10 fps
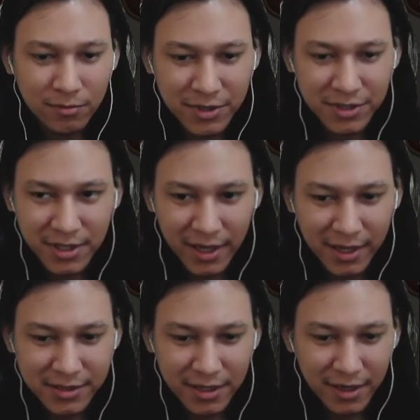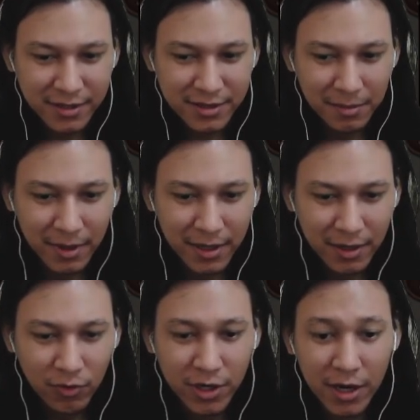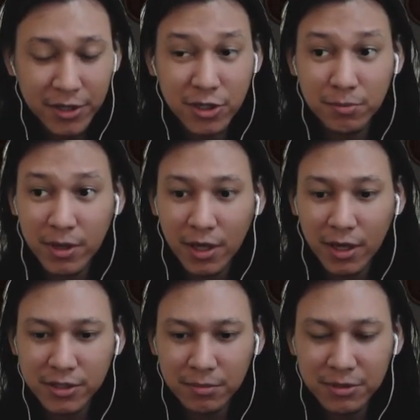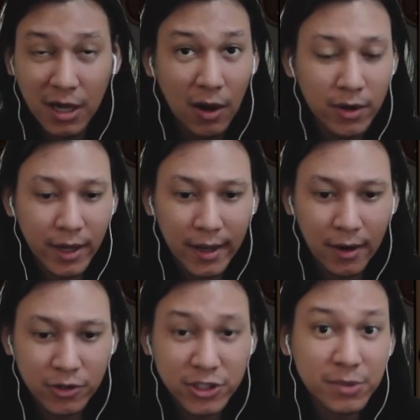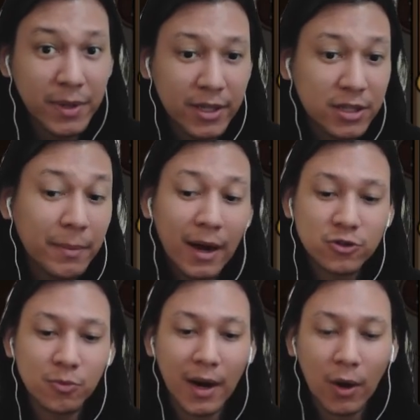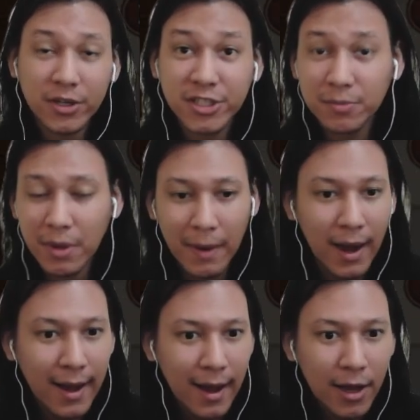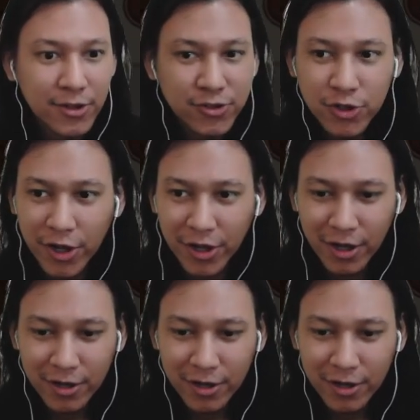belum bisa guys ya Ray sama ini wih dia ada Jinbe nya guys ya bisa lawan gak ya lawan Jinbe kita bakal coba lawan Jinbe Bang Jire